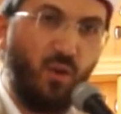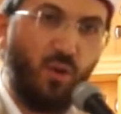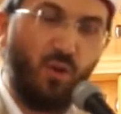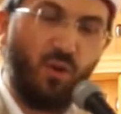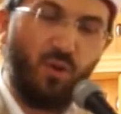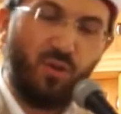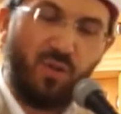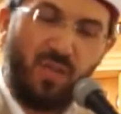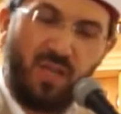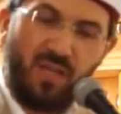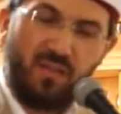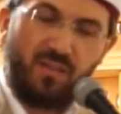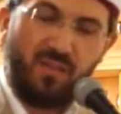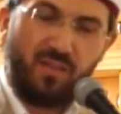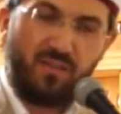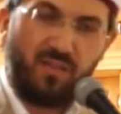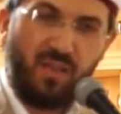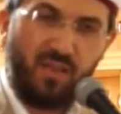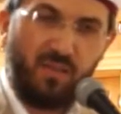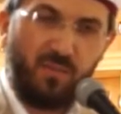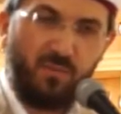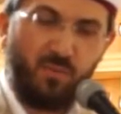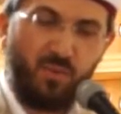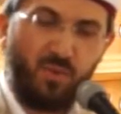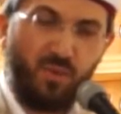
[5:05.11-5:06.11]
Onlar da
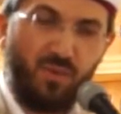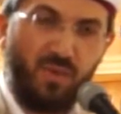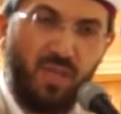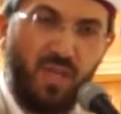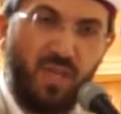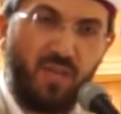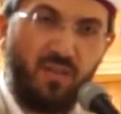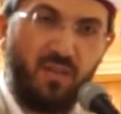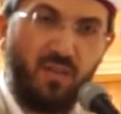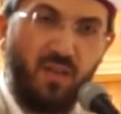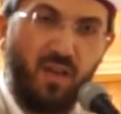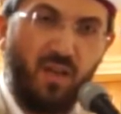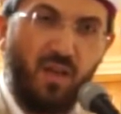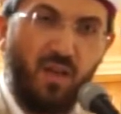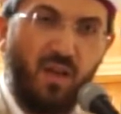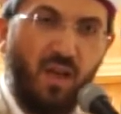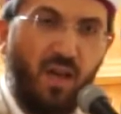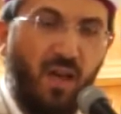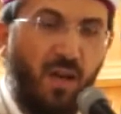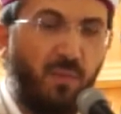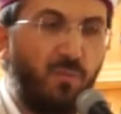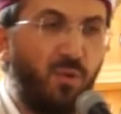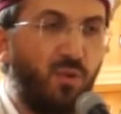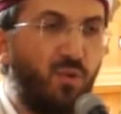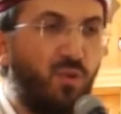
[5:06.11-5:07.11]
tanımıyorlar
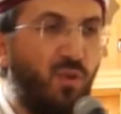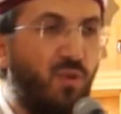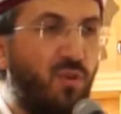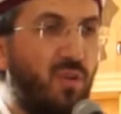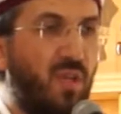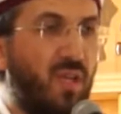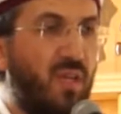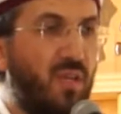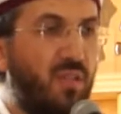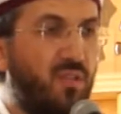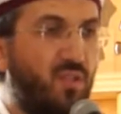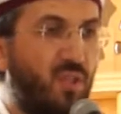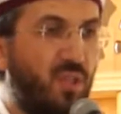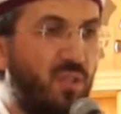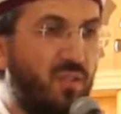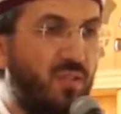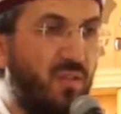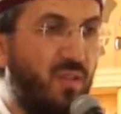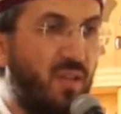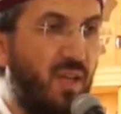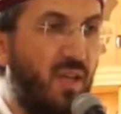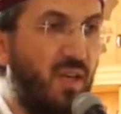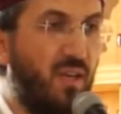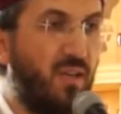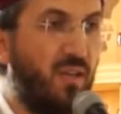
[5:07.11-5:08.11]
ama yollara
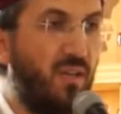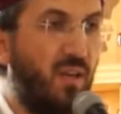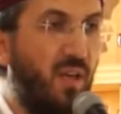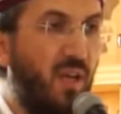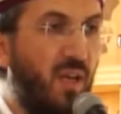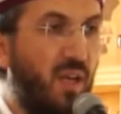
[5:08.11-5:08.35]
çıktılar.